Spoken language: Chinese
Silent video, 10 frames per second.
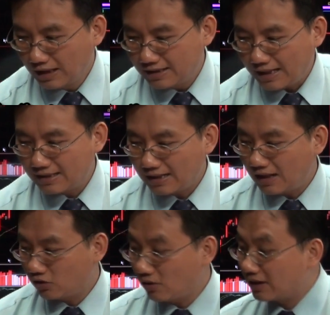在上
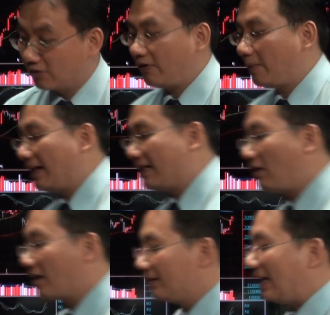好中文指数方面来讲
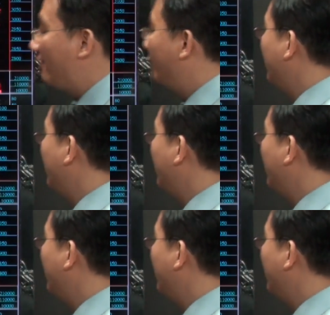话，跟大家分